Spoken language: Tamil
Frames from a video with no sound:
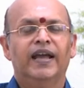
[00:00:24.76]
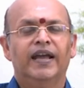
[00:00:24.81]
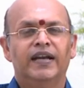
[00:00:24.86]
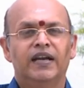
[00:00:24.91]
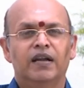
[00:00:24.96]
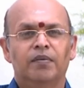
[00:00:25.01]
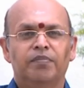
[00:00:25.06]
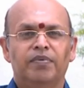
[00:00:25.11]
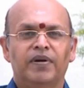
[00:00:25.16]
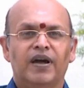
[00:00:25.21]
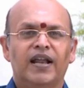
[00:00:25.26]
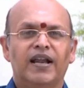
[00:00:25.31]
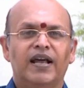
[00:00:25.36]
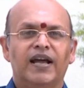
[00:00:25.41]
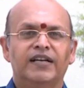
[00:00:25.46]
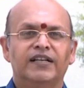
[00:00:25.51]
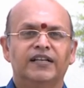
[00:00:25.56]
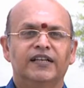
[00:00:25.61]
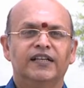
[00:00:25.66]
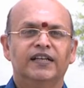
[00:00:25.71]
என்னை
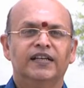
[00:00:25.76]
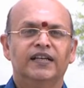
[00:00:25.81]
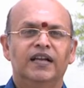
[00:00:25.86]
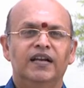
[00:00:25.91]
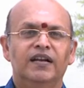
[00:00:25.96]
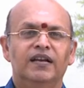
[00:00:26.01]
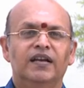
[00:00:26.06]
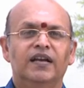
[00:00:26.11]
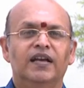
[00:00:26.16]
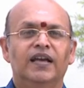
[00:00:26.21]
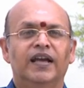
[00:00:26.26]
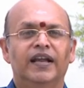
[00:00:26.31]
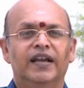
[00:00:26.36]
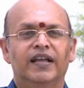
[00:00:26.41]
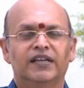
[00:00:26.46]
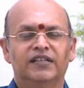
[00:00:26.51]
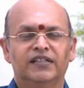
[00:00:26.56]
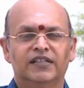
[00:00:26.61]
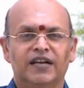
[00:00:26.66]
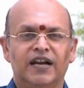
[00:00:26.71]
பாராட்டுறீங்கள்
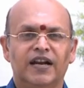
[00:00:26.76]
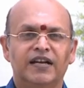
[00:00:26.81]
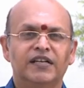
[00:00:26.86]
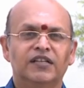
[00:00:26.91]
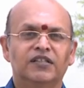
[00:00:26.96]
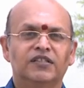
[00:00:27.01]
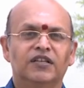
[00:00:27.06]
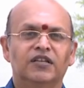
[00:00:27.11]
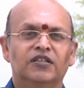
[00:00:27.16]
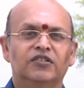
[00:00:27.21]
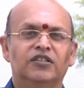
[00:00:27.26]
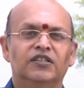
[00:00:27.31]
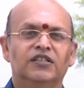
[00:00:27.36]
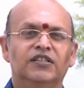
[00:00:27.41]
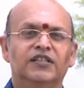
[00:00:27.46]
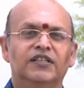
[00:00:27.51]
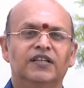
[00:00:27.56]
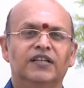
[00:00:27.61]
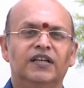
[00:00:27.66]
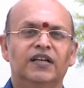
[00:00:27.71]
எனக்கு நன்றி
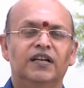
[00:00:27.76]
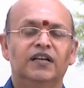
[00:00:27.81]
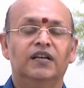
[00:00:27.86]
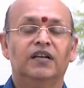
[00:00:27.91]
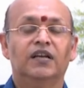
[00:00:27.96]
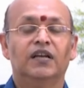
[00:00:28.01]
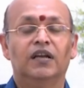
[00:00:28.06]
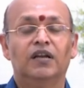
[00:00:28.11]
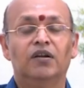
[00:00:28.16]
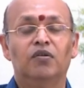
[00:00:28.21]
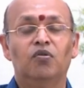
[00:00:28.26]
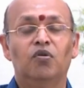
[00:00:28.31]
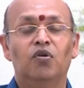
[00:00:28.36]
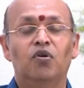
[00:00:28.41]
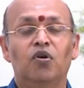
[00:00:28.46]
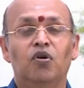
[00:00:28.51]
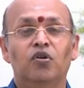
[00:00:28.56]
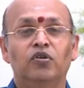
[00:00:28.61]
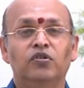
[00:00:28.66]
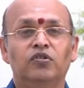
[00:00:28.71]
செலுத்துகின்றீர்கள்
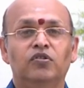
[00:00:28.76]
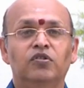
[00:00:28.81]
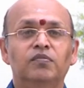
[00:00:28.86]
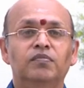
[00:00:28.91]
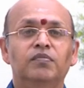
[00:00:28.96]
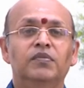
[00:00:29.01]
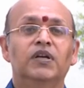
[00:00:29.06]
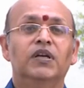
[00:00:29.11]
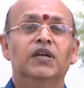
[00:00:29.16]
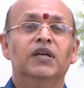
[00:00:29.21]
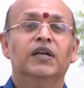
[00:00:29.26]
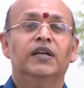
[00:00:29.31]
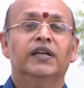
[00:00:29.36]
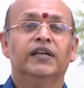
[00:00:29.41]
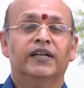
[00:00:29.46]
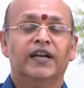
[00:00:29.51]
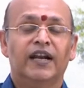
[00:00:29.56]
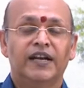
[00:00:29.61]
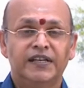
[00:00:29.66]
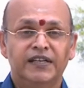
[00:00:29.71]
எல்லோருக்கும்
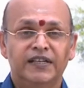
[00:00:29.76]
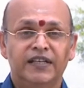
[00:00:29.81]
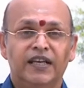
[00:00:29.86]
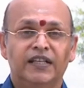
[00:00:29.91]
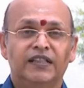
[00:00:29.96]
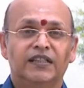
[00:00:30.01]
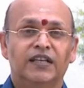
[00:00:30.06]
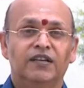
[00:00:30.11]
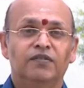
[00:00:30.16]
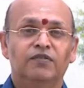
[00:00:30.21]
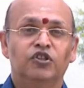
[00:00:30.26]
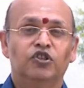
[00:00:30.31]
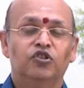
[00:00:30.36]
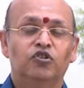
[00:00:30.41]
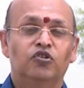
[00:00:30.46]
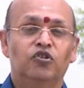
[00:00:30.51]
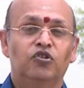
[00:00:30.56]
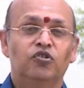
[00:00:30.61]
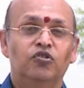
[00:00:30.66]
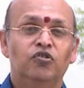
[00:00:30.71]
நன்றியை
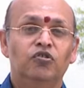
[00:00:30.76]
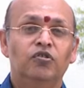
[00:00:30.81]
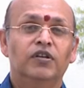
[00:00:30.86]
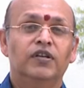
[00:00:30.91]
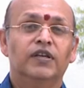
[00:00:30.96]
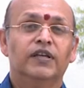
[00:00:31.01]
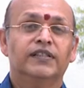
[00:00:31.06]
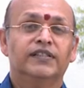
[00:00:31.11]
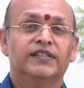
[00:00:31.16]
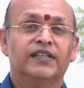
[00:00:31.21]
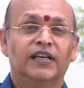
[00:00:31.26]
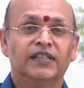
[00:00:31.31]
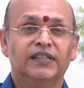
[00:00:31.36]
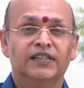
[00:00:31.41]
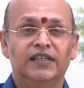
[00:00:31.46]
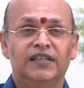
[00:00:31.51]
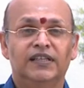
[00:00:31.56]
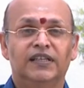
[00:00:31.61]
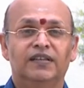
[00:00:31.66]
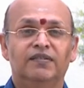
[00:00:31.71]
தெரிவித்துக்கொண்டு
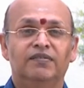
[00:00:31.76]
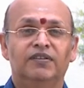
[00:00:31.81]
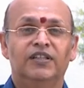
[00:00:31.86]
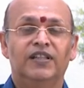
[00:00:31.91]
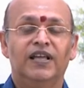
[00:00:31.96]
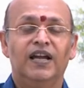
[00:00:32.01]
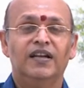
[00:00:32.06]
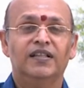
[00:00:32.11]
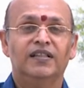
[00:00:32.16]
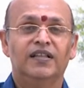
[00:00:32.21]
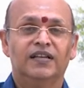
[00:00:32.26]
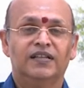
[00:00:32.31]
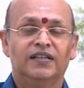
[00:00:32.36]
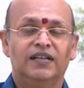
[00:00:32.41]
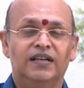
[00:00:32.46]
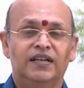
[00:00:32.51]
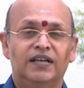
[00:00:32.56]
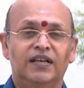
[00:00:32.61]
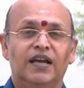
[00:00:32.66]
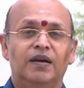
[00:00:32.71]
சக்தி டிவி தான்
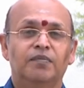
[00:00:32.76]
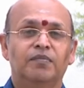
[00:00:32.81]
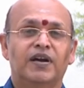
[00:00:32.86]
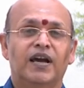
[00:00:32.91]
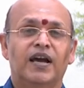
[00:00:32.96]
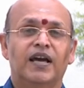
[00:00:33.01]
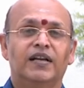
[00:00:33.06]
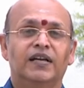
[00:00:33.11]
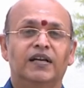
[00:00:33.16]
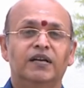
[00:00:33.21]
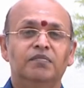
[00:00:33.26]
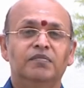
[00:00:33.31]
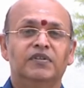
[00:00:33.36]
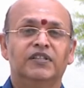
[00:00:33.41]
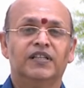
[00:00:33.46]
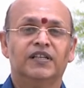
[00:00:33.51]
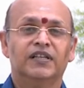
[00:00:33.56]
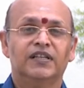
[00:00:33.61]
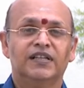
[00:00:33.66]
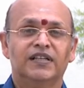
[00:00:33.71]
இதற்கெல்லாம் காரணம்
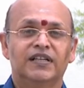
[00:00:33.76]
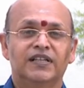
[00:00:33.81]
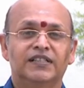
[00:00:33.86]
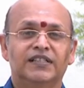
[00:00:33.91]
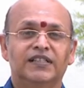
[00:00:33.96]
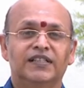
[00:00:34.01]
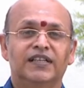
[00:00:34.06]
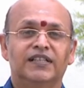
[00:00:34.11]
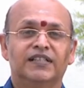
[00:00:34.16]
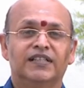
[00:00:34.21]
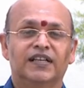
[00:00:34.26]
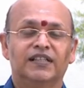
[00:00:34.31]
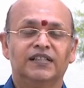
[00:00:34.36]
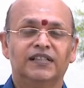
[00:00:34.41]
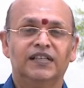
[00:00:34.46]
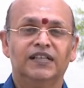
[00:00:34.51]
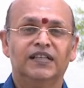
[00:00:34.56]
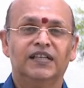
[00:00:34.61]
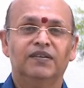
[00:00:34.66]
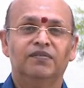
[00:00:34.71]
இந்த நிகழ்ச்சியை
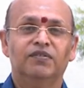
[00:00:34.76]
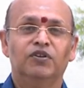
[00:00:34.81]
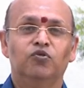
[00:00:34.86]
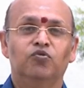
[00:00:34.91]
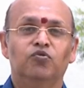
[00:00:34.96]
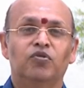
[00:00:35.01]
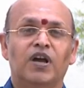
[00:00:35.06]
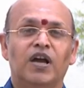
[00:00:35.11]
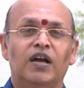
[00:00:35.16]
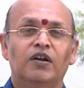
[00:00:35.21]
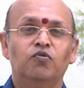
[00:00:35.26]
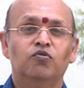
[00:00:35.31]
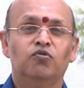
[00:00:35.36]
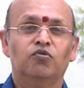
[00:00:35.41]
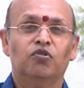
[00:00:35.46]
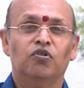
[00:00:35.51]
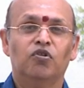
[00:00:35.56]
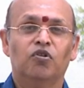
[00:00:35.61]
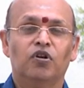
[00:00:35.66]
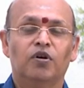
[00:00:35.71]
சக்தி டிவி ஊடாக
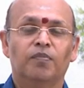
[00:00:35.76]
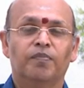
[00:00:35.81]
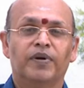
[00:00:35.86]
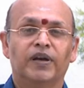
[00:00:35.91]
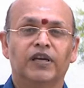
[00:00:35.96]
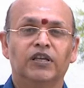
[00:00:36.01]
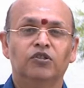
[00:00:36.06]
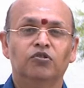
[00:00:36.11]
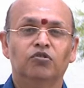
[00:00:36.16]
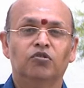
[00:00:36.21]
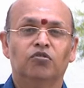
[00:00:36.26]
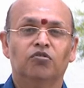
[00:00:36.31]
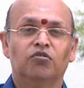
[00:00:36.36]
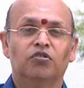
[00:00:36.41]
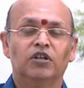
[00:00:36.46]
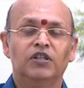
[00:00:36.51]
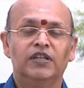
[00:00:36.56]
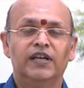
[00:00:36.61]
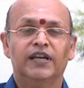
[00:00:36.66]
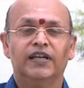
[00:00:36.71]
உங்களோட பகிர்ந்து
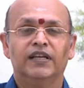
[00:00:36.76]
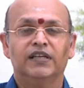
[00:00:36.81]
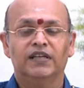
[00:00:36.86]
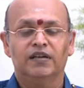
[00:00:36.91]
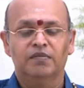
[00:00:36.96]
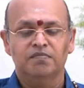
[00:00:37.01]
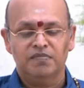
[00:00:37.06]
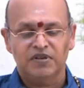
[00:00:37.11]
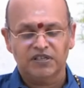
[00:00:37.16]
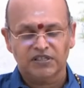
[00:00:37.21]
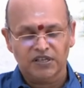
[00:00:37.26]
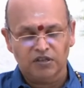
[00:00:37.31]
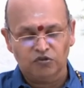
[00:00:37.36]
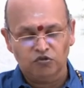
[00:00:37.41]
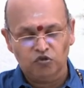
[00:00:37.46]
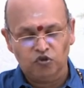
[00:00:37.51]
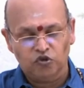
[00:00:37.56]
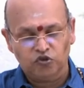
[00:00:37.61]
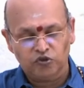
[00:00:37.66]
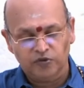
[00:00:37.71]
கொள்வது எனக்கு ரொம்ப
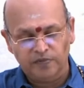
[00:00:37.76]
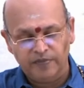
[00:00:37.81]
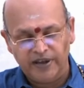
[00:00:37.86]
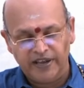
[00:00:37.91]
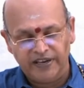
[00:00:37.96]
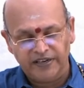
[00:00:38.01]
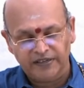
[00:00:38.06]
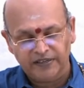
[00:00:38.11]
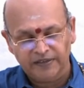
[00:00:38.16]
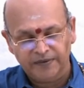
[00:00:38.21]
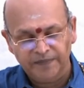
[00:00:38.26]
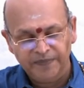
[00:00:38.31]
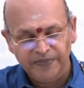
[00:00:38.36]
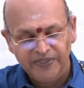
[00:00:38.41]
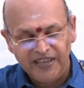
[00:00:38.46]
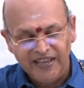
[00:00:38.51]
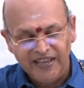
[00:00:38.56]
சந்தோஷமாக இருக்குது